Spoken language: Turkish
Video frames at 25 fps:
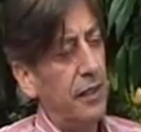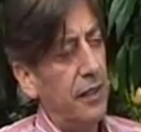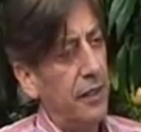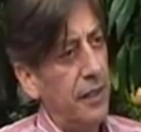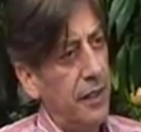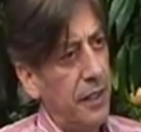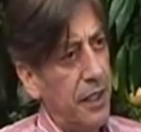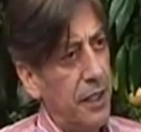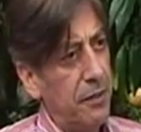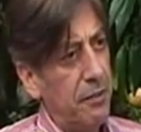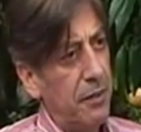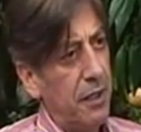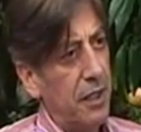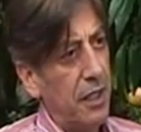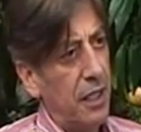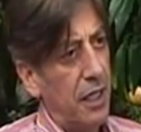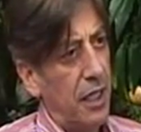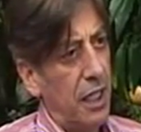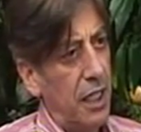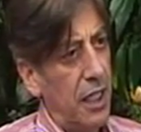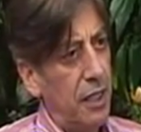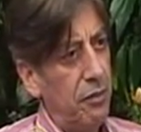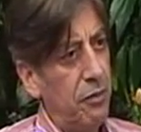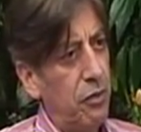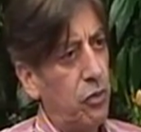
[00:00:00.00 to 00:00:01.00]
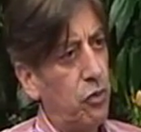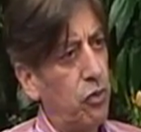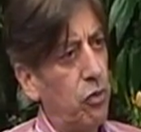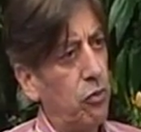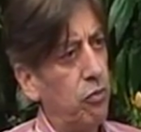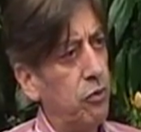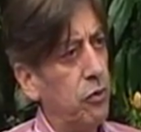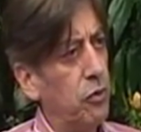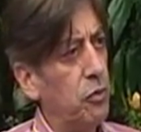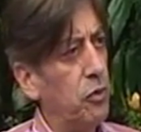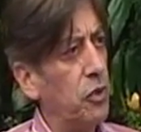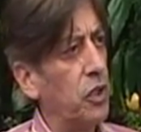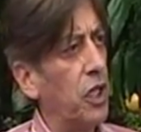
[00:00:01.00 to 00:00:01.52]
edildiği gibi Alevi
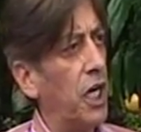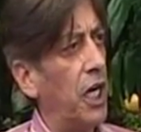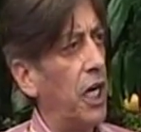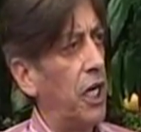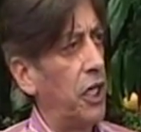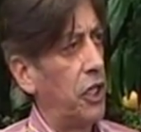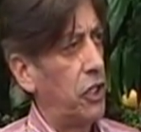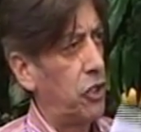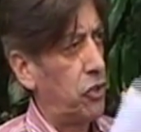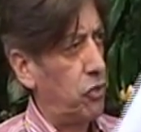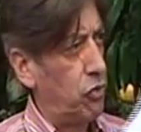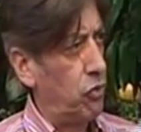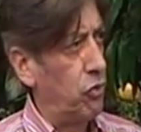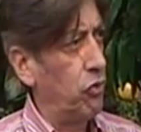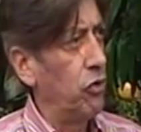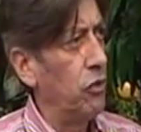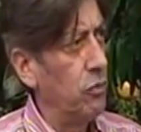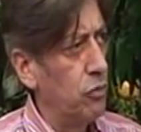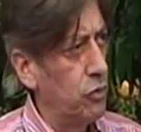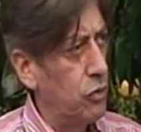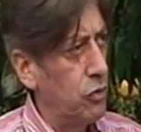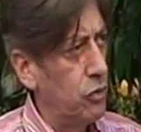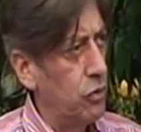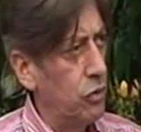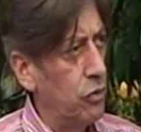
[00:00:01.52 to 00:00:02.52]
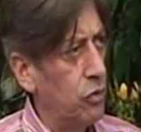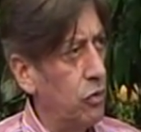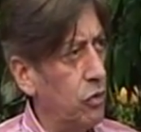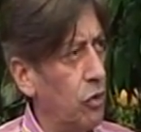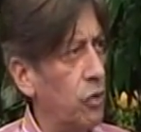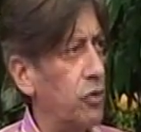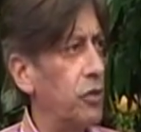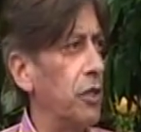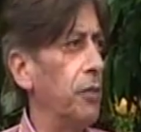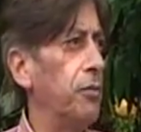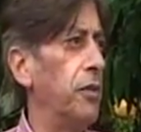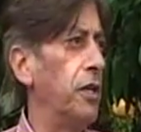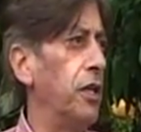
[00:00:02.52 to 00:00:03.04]
toplumunu ayrıştırıyor musunuz
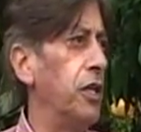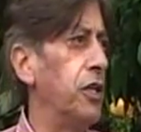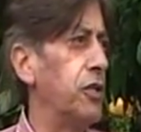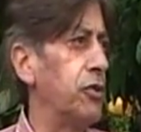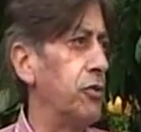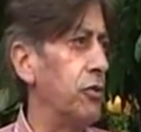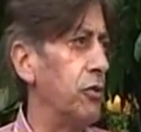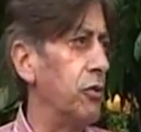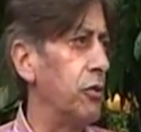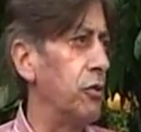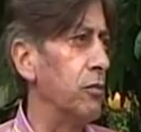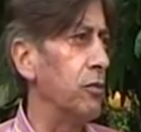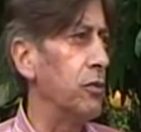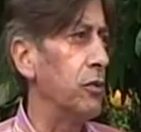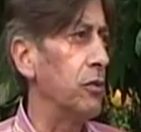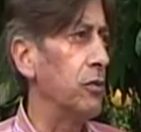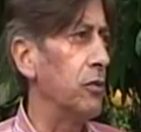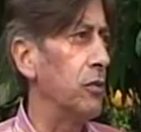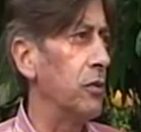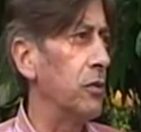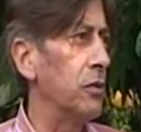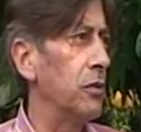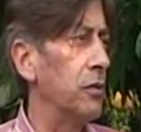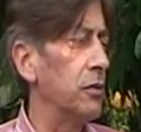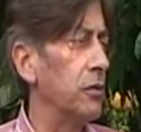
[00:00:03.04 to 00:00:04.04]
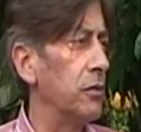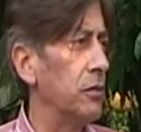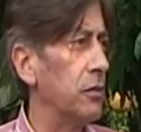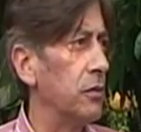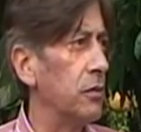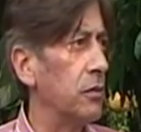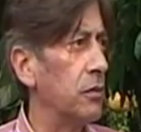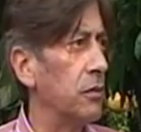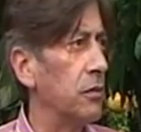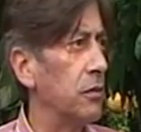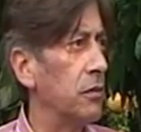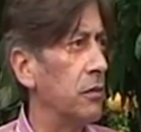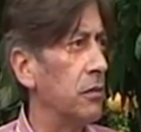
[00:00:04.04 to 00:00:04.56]
yoksa birleştiriyor musunuz?
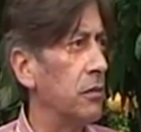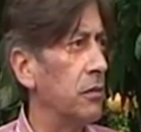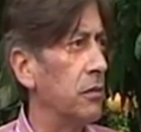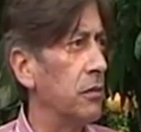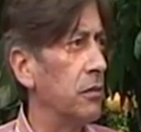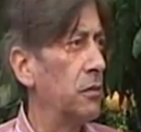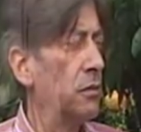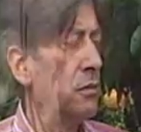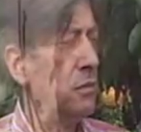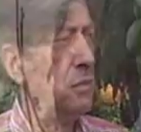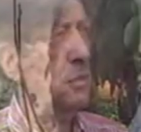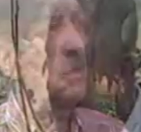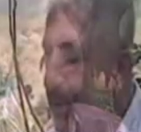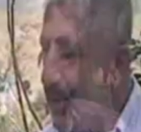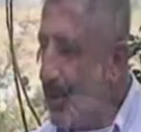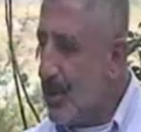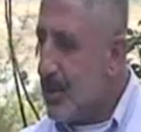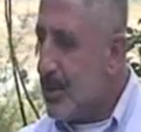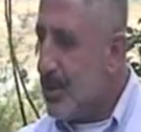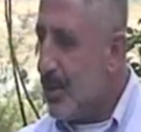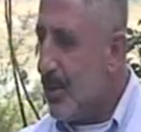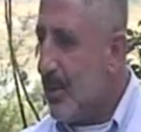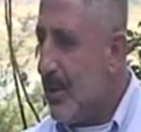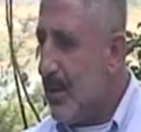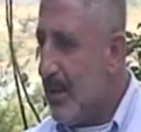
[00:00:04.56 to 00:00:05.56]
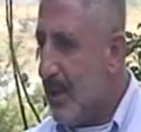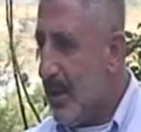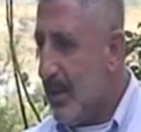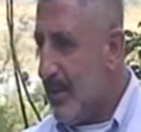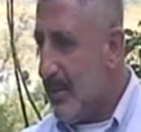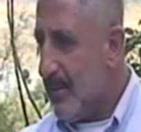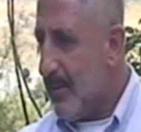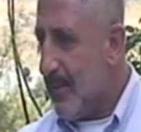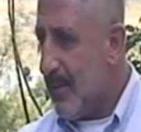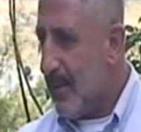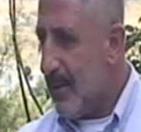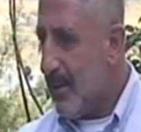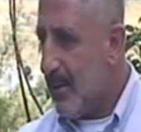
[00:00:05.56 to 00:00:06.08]
Estağfurullah. Bu değişleri
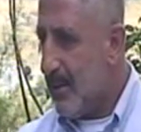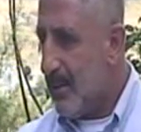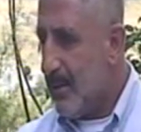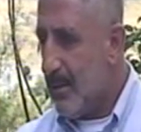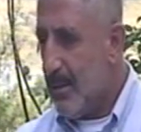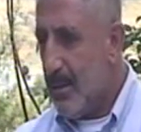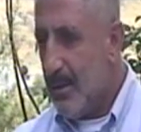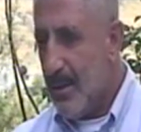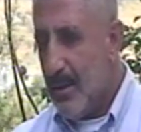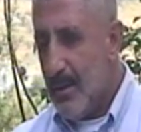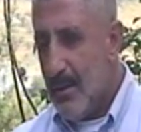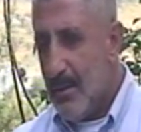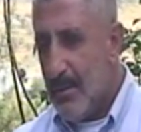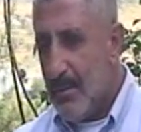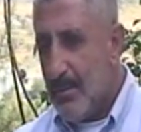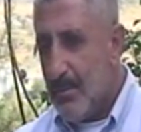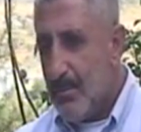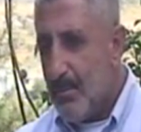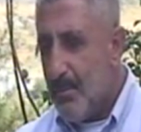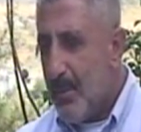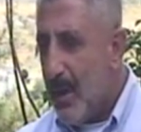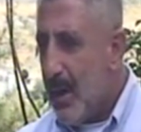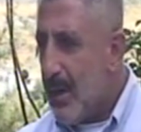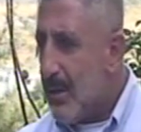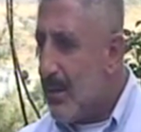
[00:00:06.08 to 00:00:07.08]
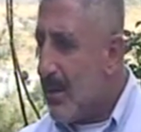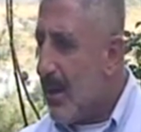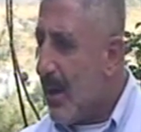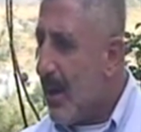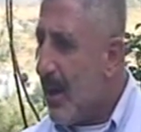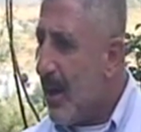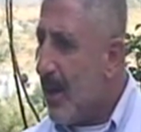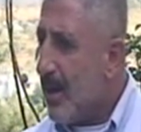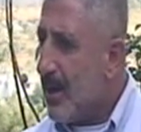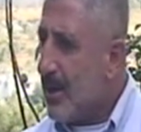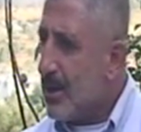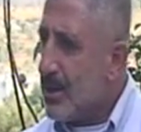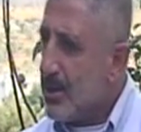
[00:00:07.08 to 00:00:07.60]
söyleyen ben
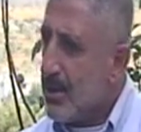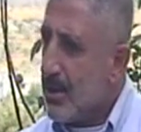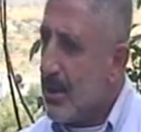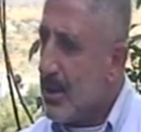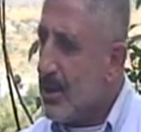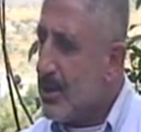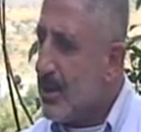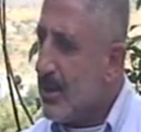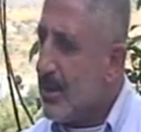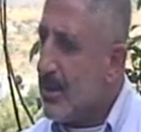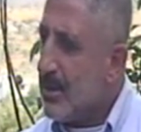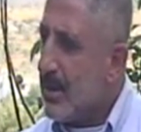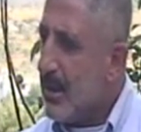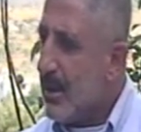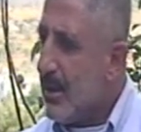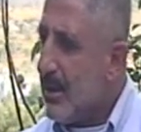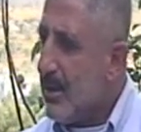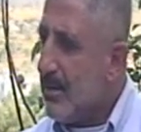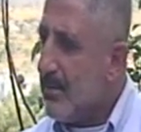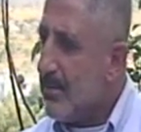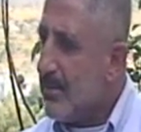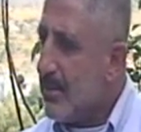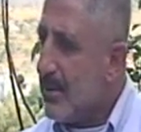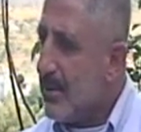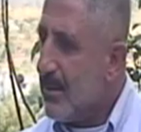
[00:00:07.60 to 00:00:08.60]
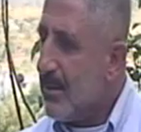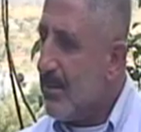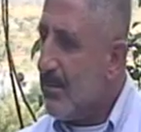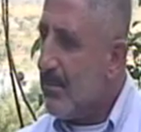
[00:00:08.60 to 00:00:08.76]
ayrıştırıcı değilim.